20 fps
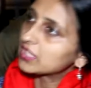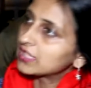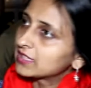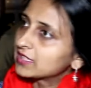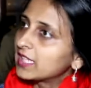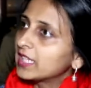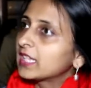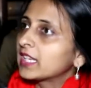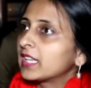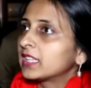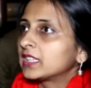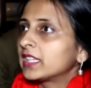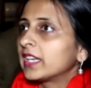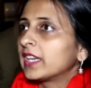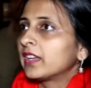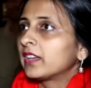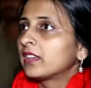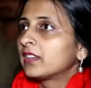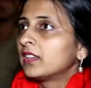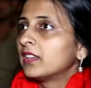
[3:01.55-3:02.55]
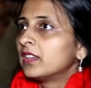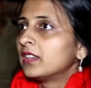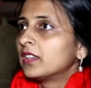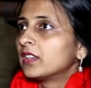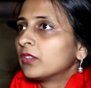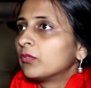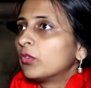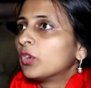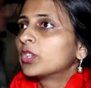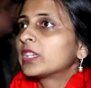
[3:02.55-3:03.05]
चलता ही रहता है
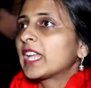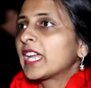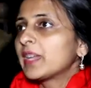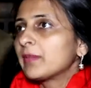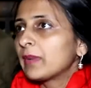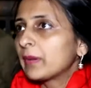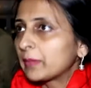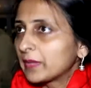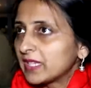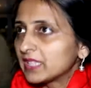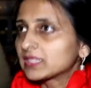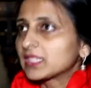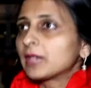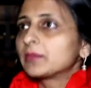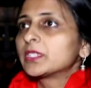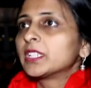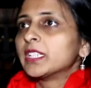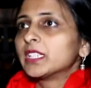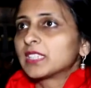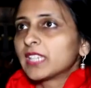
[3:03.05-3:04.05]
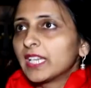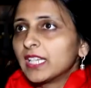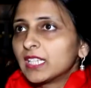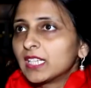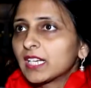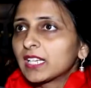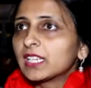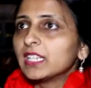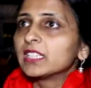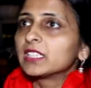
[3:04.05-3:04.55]
वो टाइम अपने हिसाब से डिसाइड
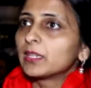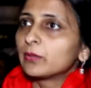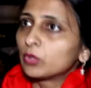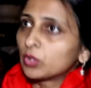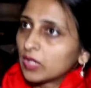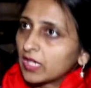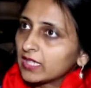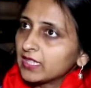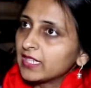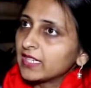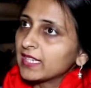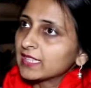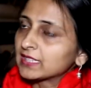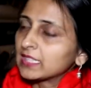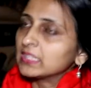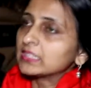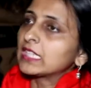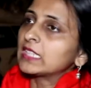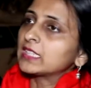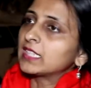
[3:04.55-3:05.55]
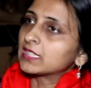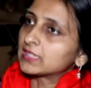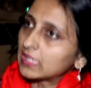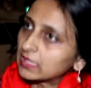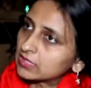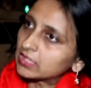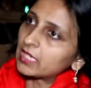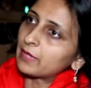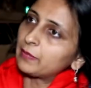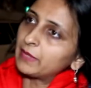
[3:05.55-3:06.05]
कर ले तब उठा देंगे संसद के
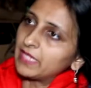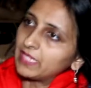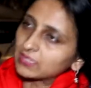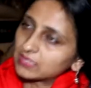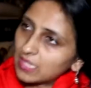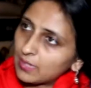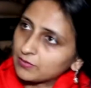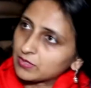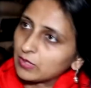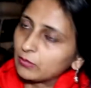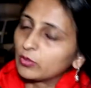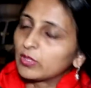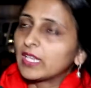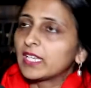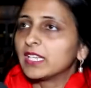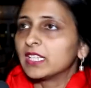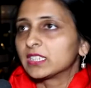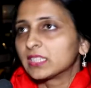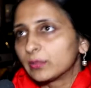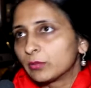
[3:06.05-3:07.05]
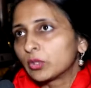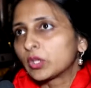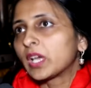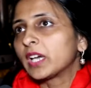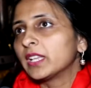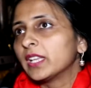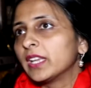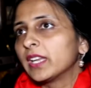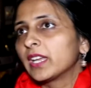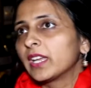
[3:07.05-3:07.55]
सत्र अपने हिसाब से बुला ले तब उठा
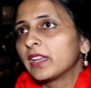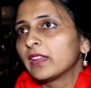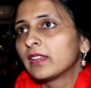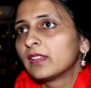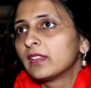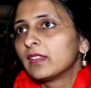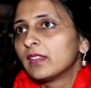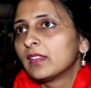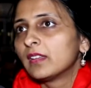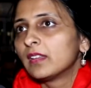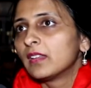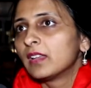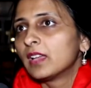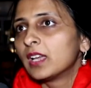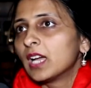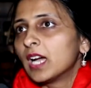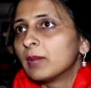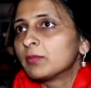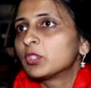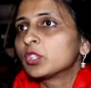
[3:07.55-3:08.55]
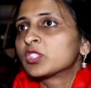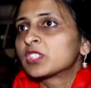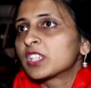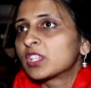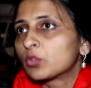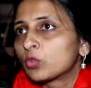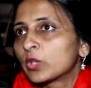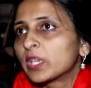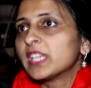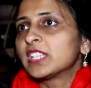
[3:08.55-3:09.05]
देंगे अब जो
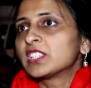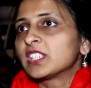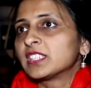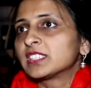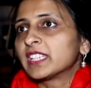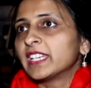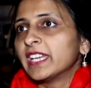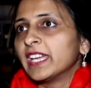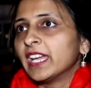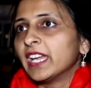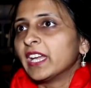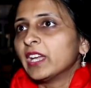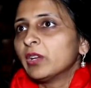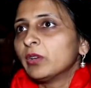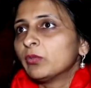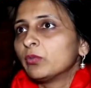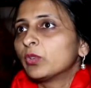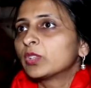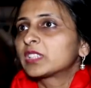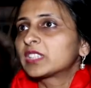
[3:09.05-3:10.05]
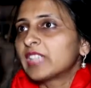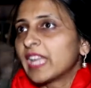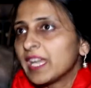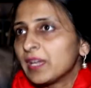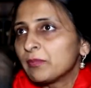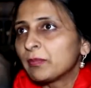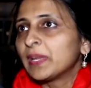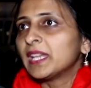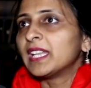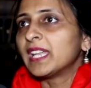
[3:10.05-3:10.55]
ज़रूरी चीज़ें हैं वो
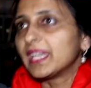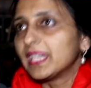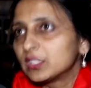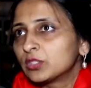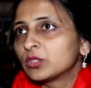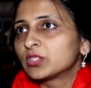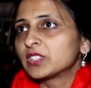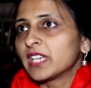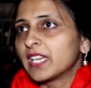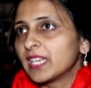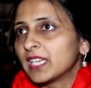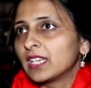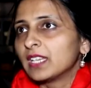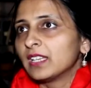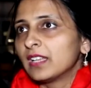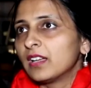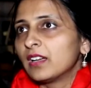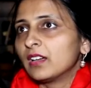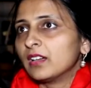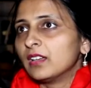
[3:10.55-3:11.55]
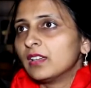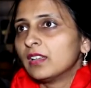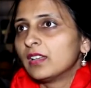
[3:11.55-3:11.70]
टाइम पे लाई तो जाएंगी ना